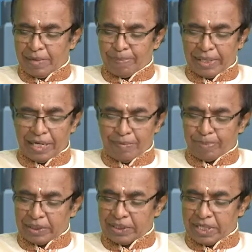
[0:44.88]
பகல்
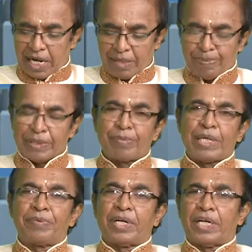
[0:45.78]
பத்து நாற்பது
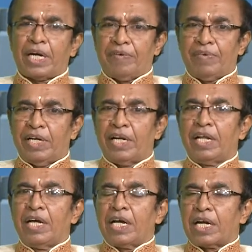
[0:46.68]
மணி அளவில்
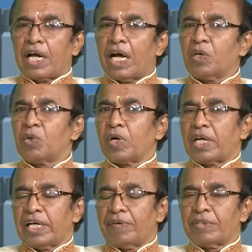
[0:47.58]
ராகு
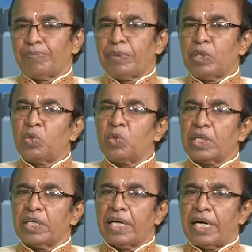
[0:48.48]
அதாவது
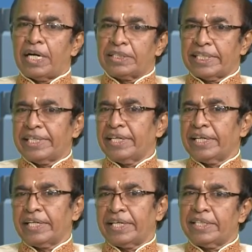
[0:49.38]
பின்னோக்கி அசைகின்ற
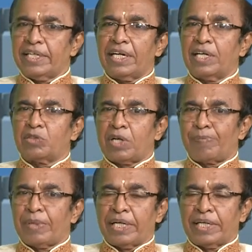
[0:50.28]
கிரகங்கள் என்று
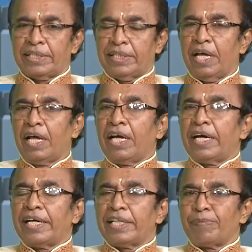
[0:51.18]
சொல்லப்படுகின்றது
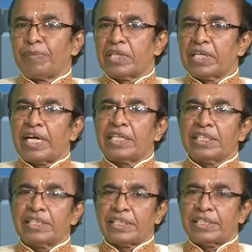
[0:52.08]
இந்த மிதன
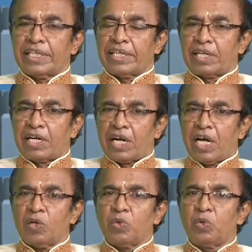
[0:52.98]
ராசியை சஞ்சரிக்கின்ற
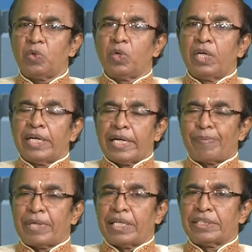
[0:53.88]
ராகு
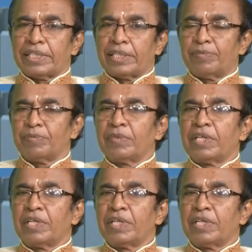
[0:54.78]
இடபராசிக்கும்